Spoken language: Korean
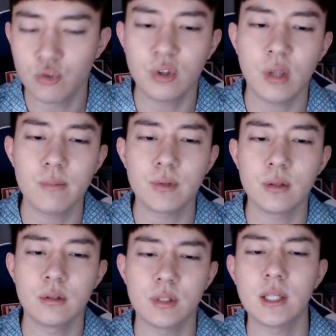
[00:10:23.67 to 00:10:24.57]
뒷테이블에
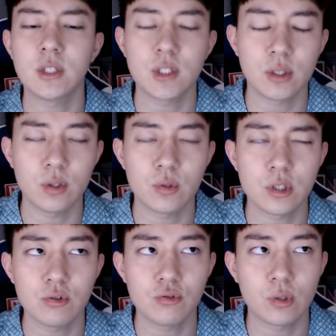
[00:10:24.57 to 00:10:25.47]
있는 트랜스젠더
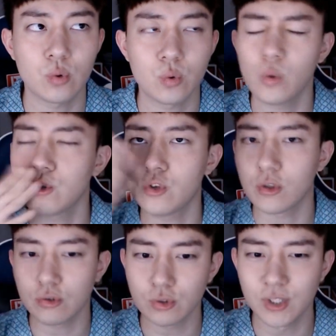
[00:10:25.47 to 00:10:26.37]
친구가 또
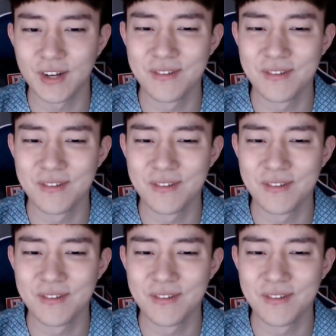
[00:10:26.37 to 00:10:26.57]
똘쭈였고